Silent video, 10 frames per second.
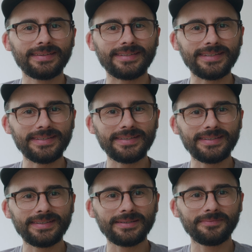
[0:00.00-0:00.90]

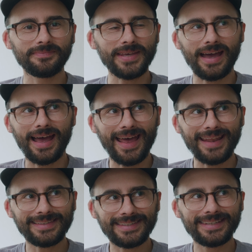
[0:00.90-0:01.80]
Die, ja,
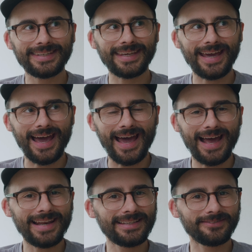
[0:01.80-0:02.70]
an sich
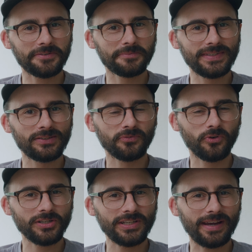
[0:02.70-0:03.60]
alles, was man sich so
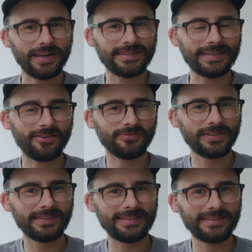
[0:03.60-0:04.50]
vorstellen kann. Es darf
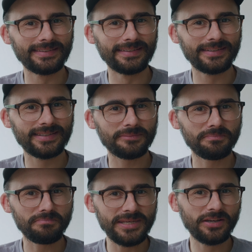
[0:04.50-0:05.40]
nicht dieses
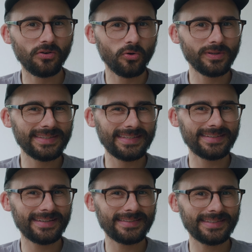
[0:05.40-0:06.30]

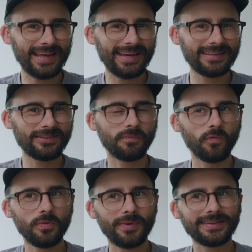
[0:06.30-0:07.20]
Mikrozittern sein,
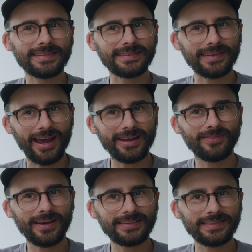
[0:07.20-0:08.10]
obwohl man das
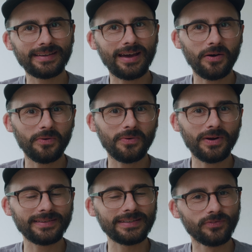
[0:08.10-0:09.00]
teilweise
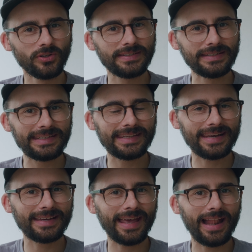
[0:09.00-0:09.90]
auch, also ich würde es nicht
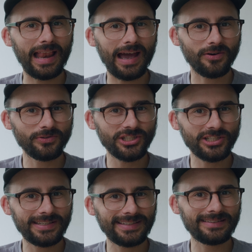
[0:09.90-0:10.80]
generell
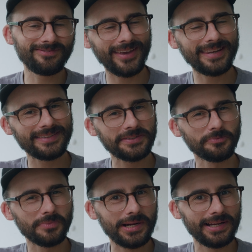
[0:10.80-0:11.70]
ausschließen, wenn es
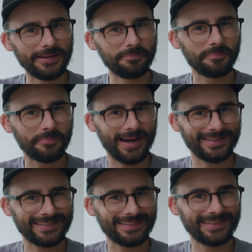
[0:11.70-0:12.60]
zum Clip
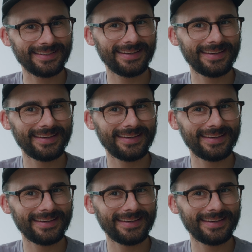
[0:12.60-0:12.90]
passt.